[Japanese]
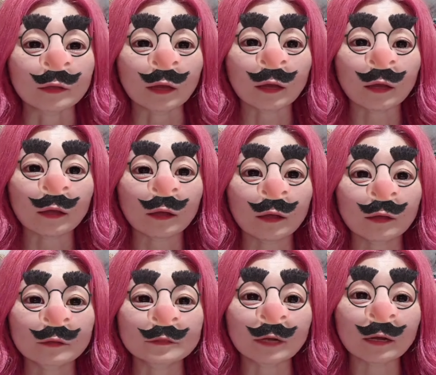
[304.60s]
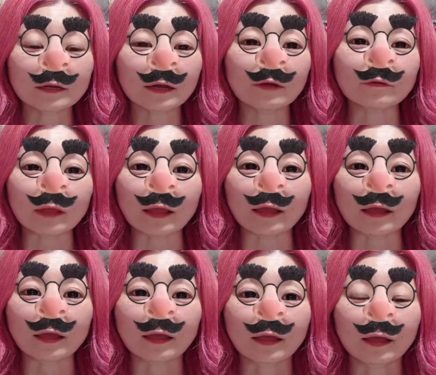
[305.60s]
いやー、クラッカーをね、
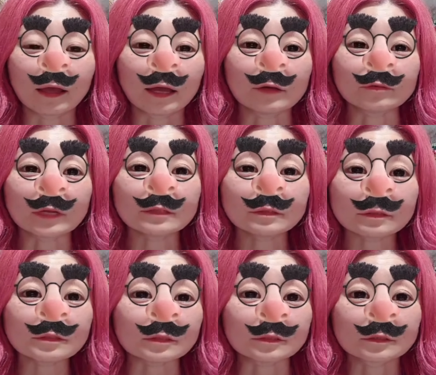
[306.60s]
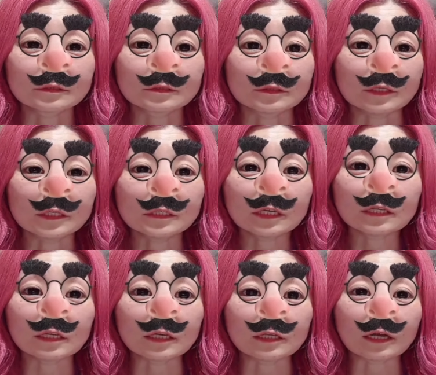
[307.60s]
2つ一気
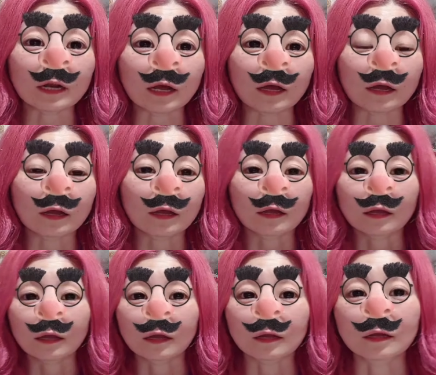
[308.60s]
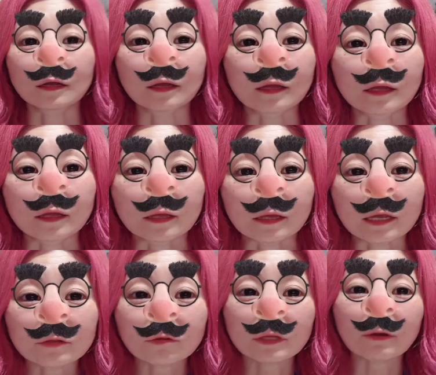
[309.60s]
に引いたら、映像
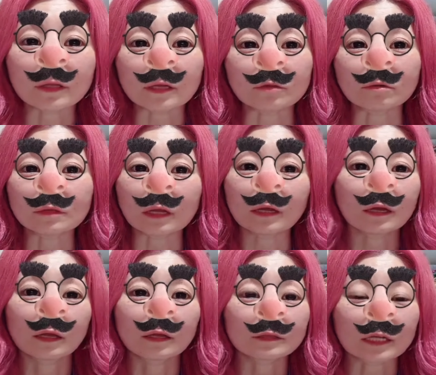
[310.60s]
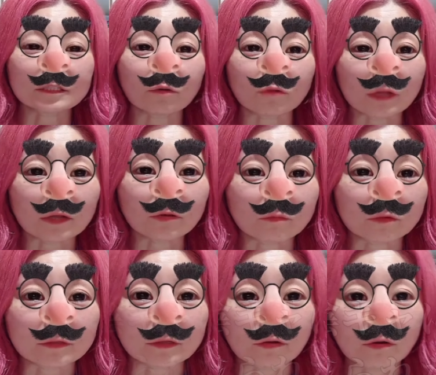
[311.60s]
ではね、そんな大したことないと思うん
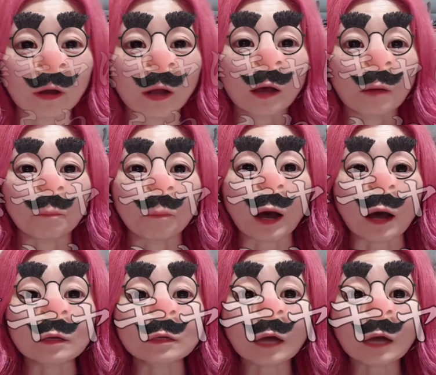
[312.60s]
ですけど、爆発